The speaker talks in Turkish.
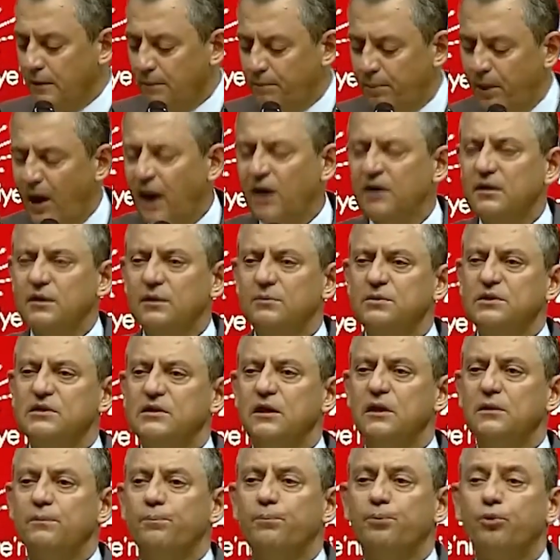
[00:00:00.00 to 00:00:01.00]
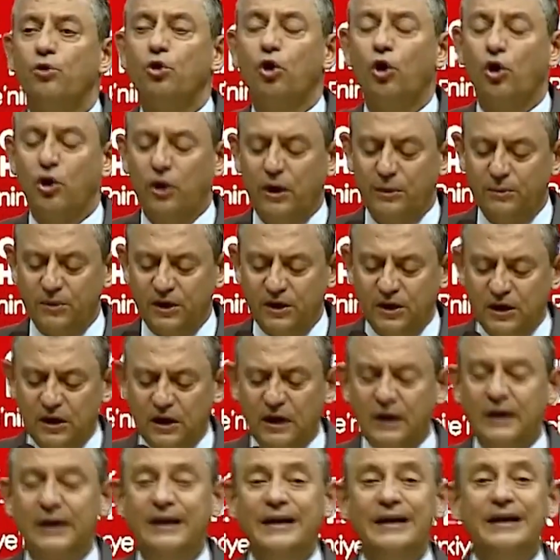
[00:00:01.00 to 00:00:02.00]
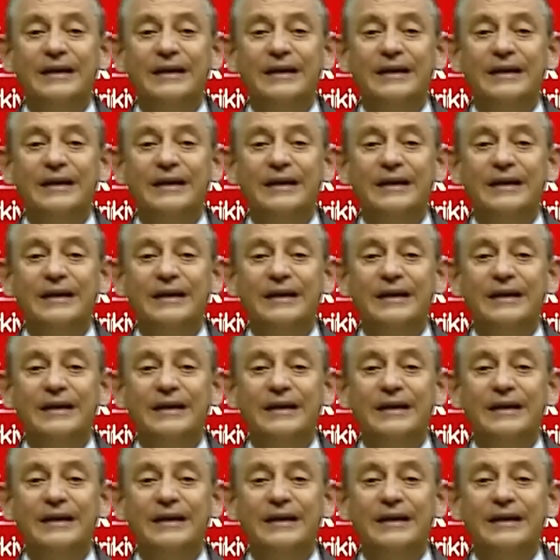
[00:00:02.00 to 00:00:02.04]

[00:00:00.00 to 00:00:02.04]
partimizin programını